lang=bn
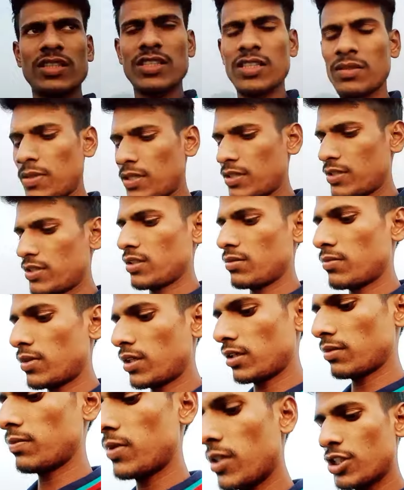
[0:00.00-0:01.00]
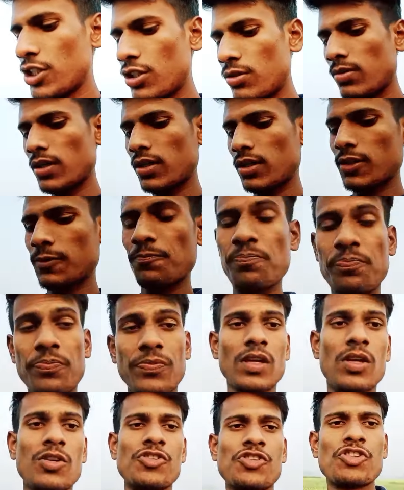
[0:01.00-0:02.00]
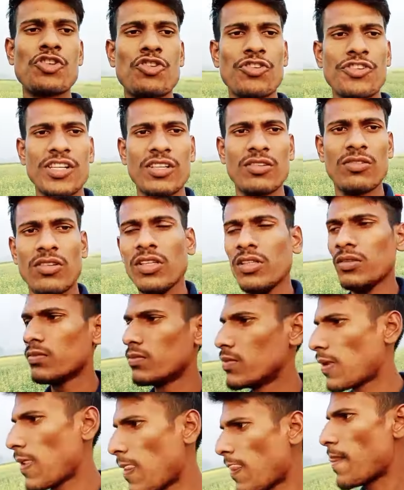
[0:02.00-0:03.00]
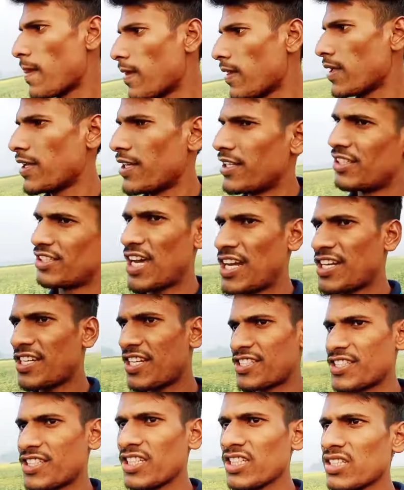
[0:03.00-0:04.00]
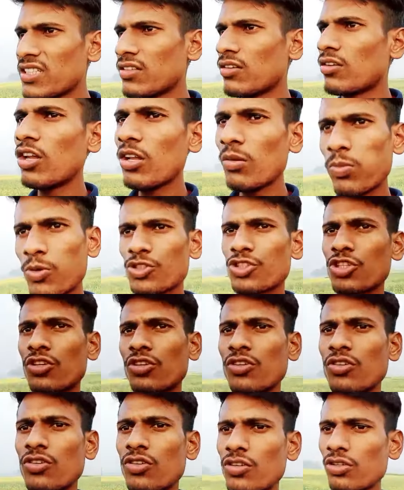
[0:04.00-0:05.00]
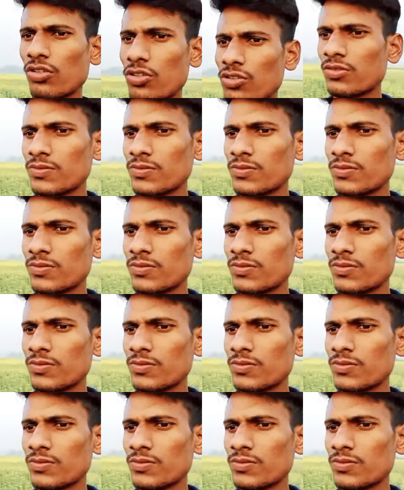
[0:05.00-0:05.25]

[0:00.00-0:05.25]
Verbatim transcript: দেখতে পাচ্ছেন মানে বেশিরভাগ সরিষাগুলোই দাঁড়িয়ে আছে অল্প সংখ্যক